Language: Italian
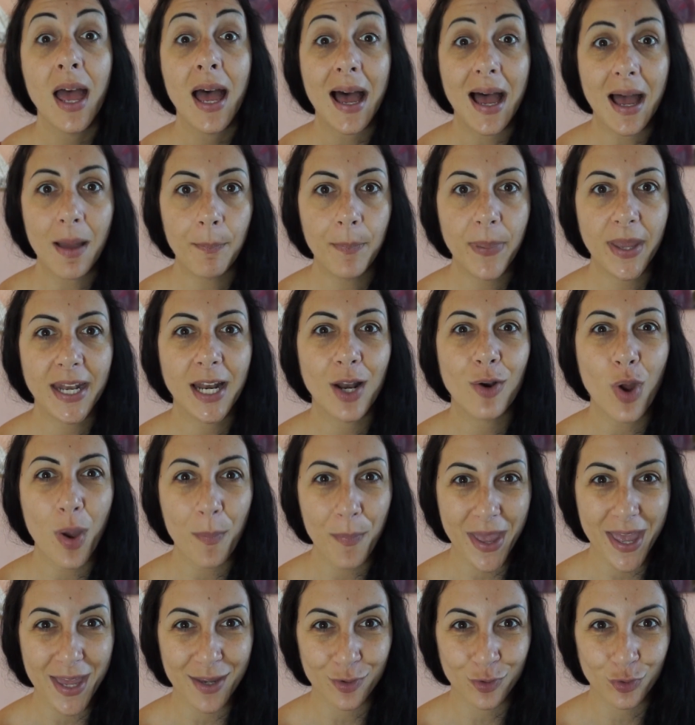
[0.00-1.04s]
appena l'ho
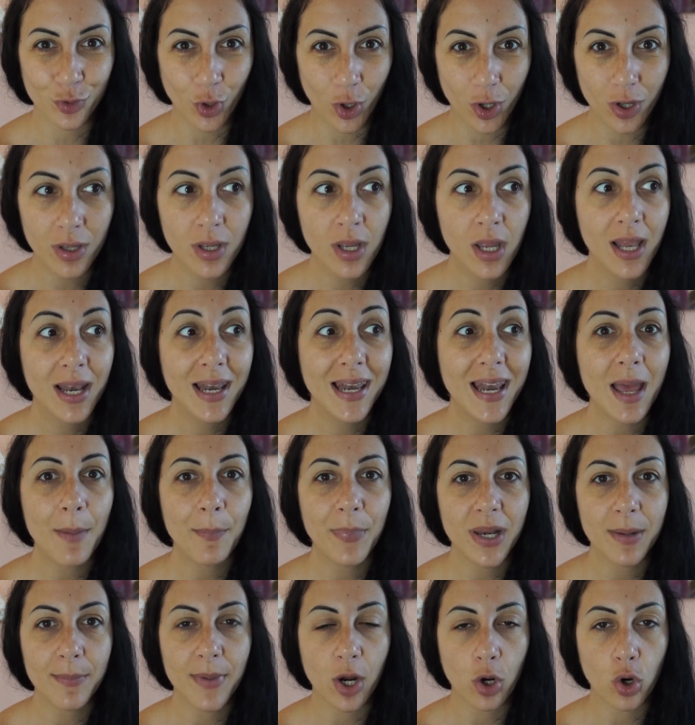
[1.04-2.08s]
aperto la
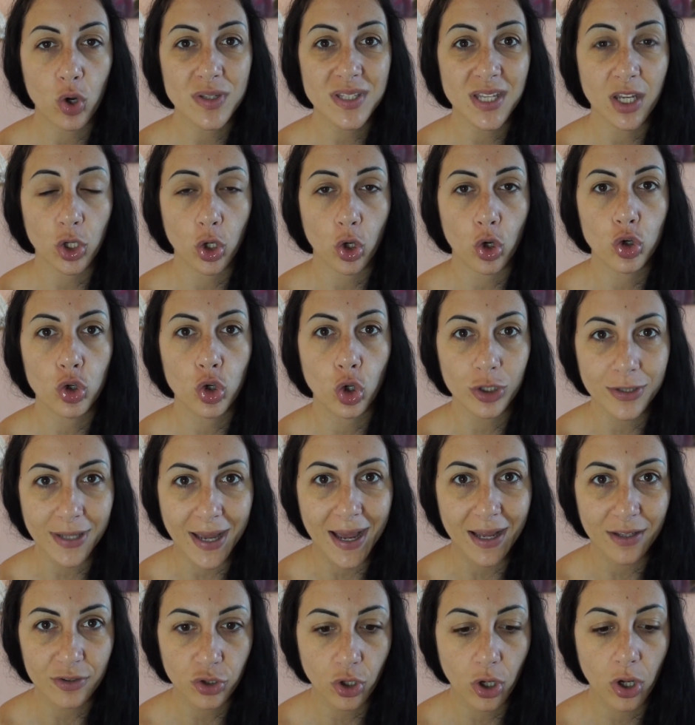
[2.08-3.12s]
prima cosa che ho
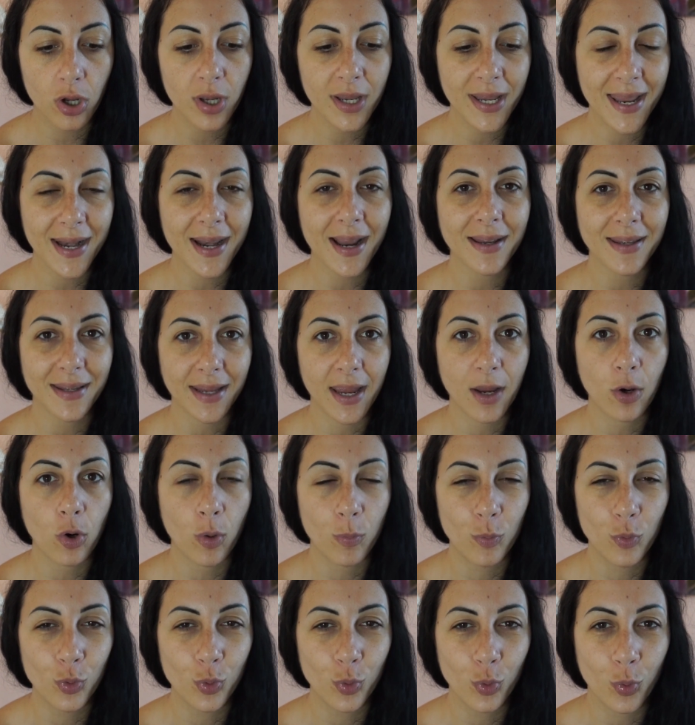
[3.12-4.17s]
notato era che
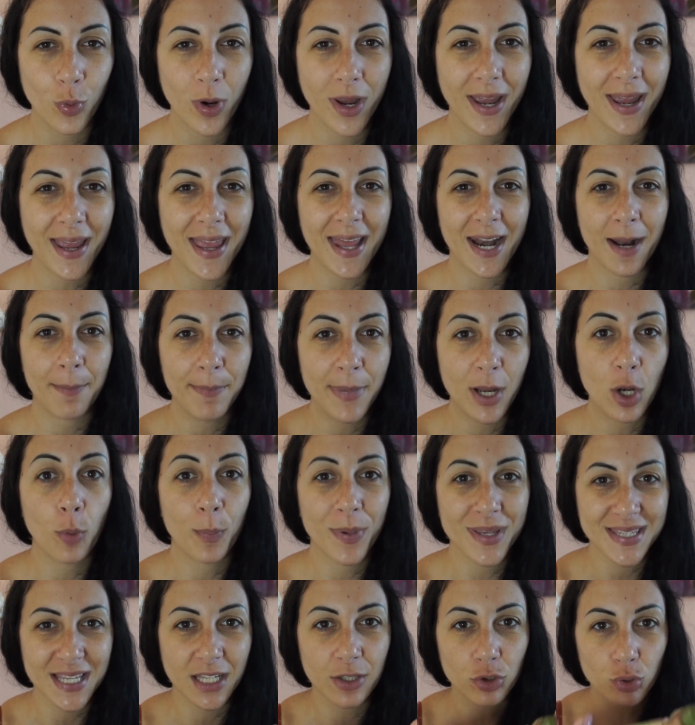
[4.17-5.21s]
comunque era bello
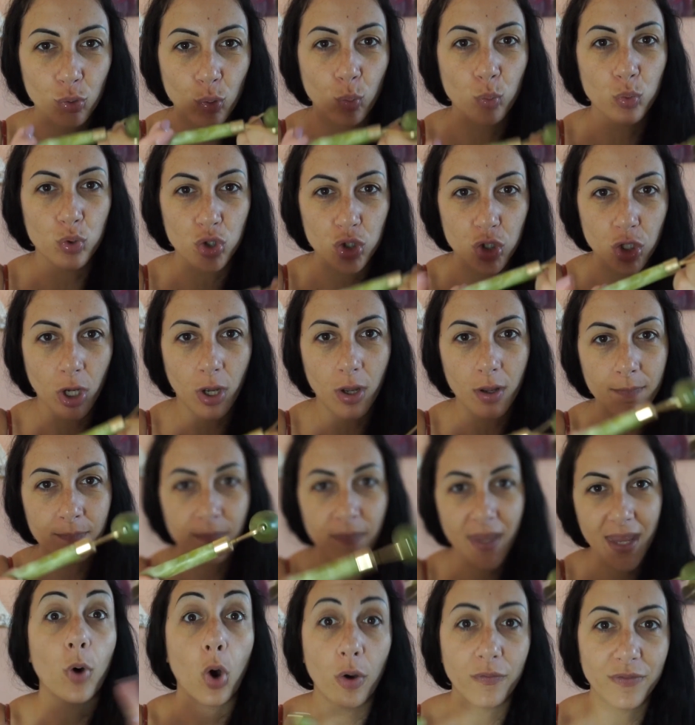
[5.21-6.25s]

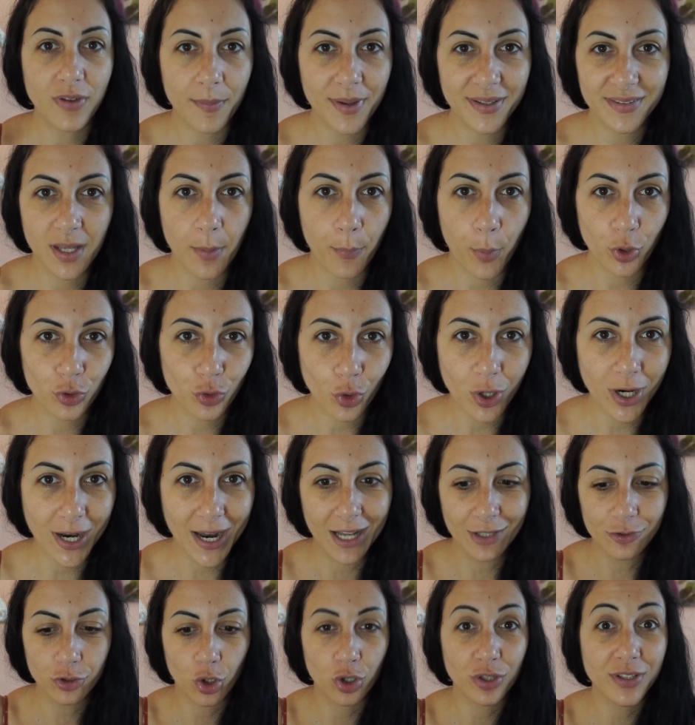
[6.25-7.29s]
pesantuccio ovviamente poi
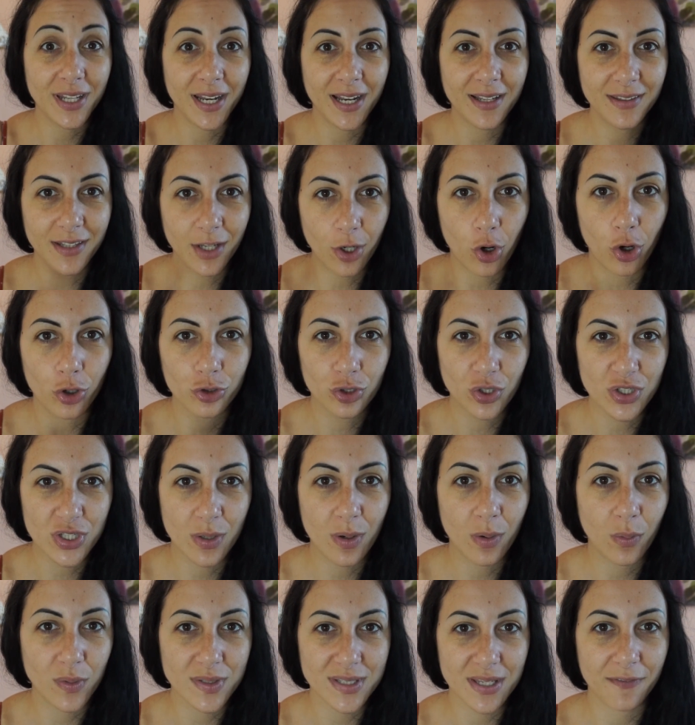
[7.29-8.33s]
toccandolo ti rendi conto
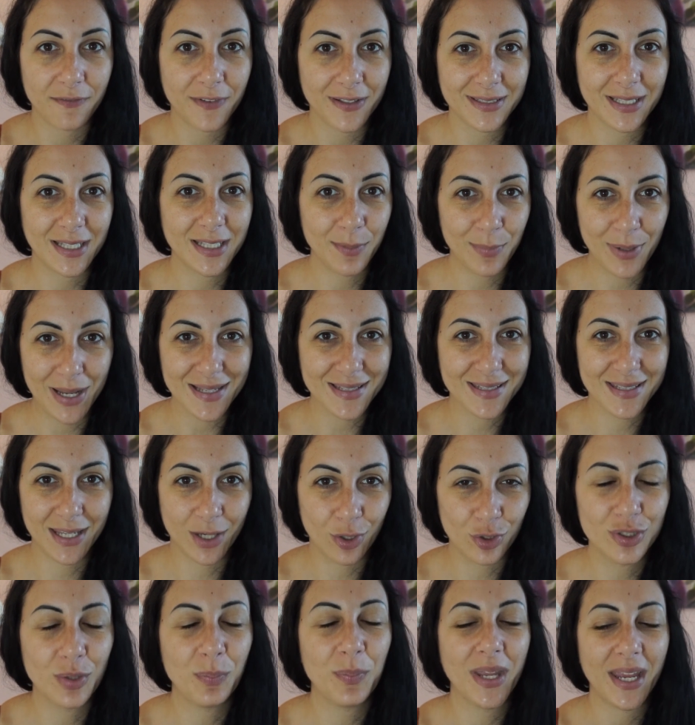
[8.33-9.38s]
se una cosa è fatta di
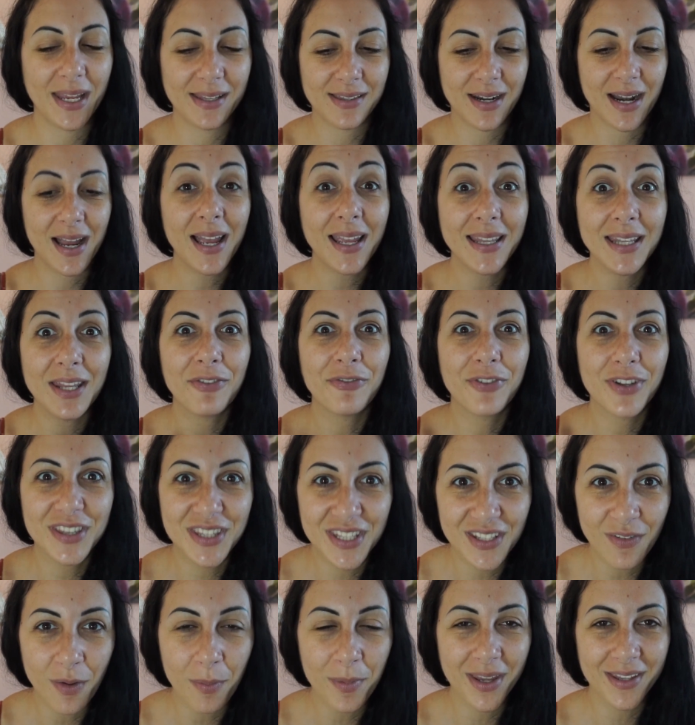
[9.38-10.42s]
plastica o di pietra ed
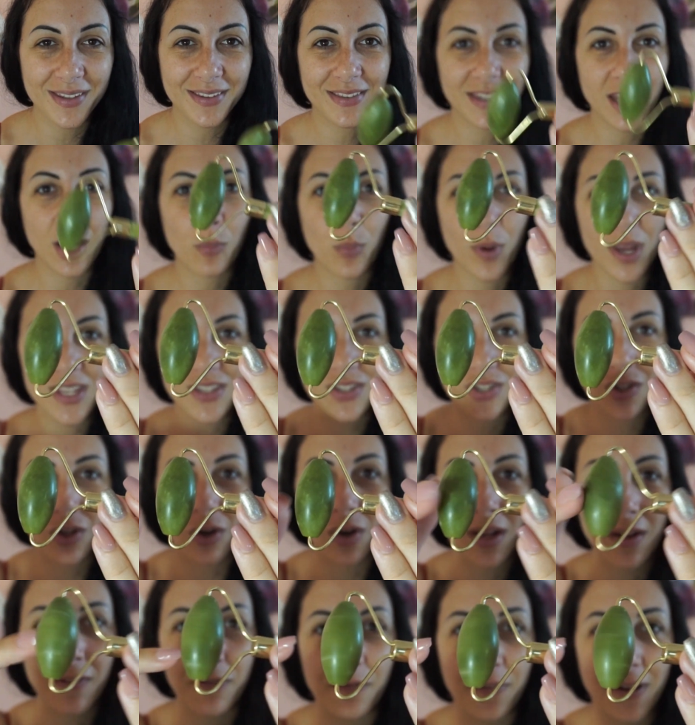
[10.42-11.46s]
effettivamente
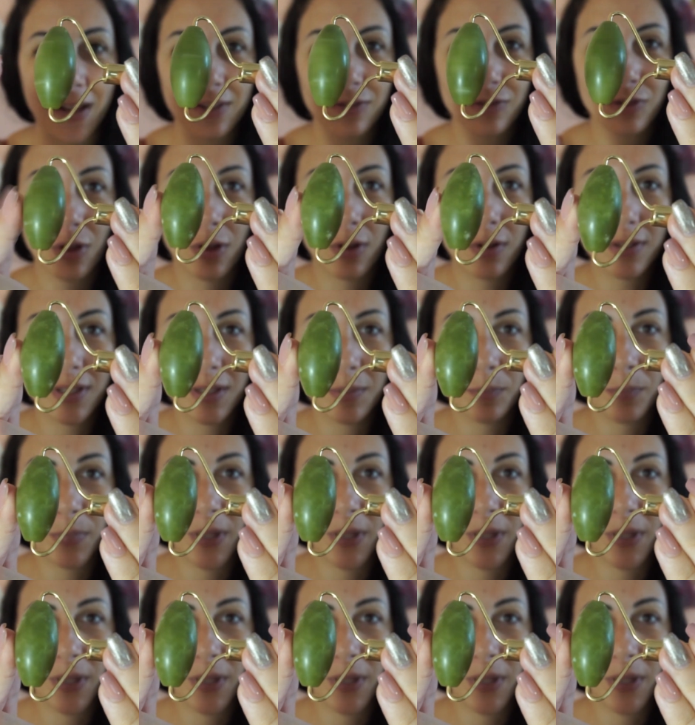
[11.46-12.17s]
questo è fatto in